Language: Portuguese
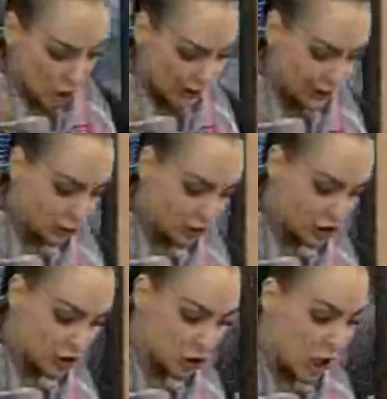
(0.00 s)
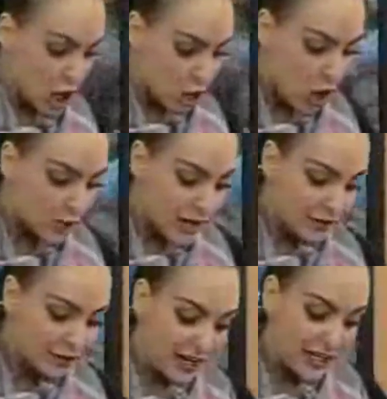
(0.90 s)
Olha aqui o que diz, ó. Como é
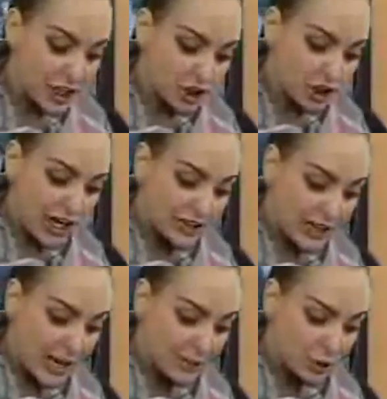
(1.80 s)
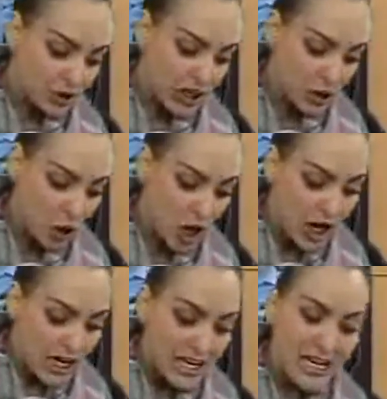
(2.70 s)
feliz quem teme o Senhor
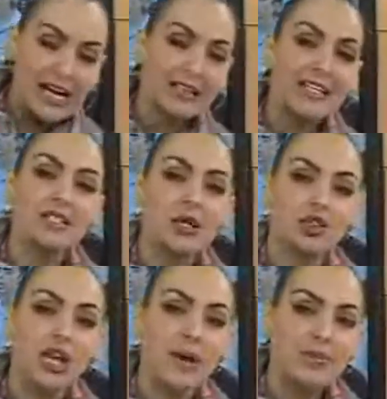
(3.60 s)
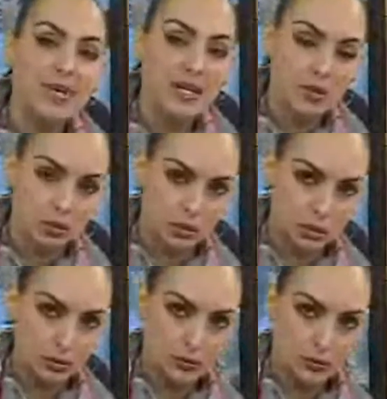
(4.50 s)
e anda em seus
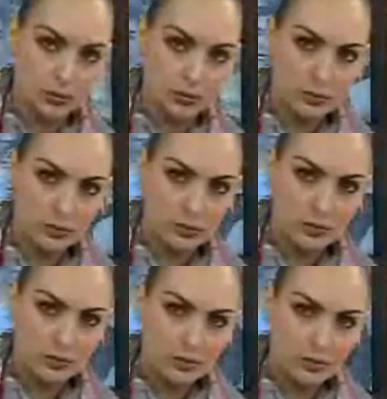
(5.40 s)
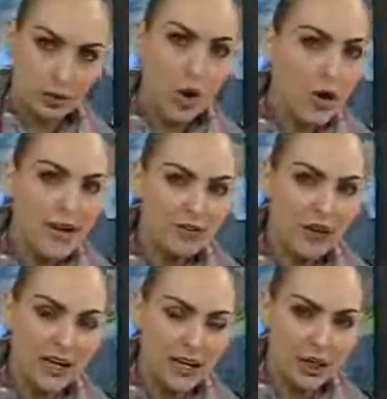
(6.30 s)
caminhos. Como é
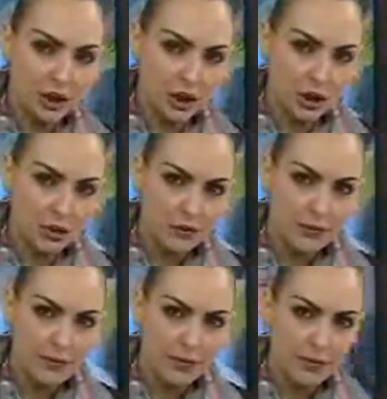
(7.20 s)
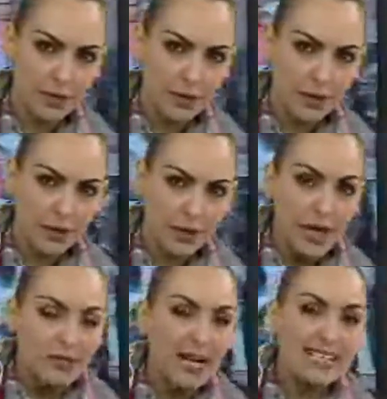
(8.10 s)
feliz
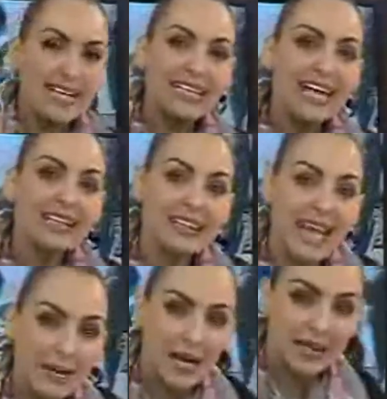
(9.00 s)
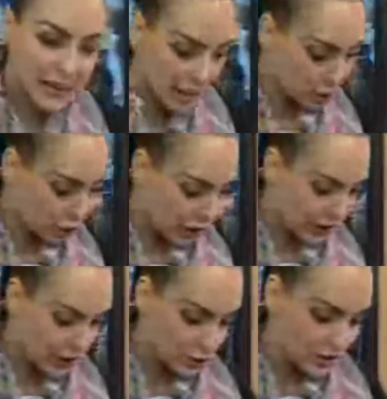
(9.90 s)
mas é quem teme a Deus, está
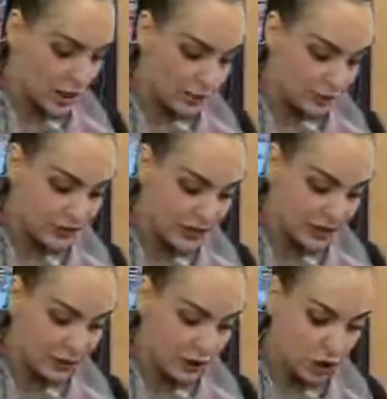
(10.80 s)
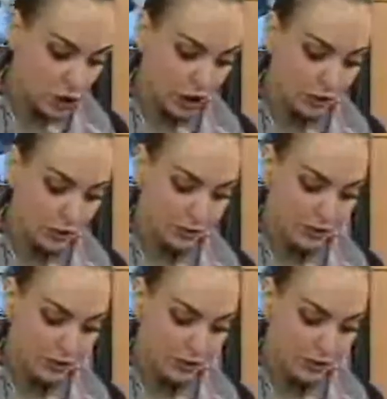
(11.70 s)
aqui no Salmo 128.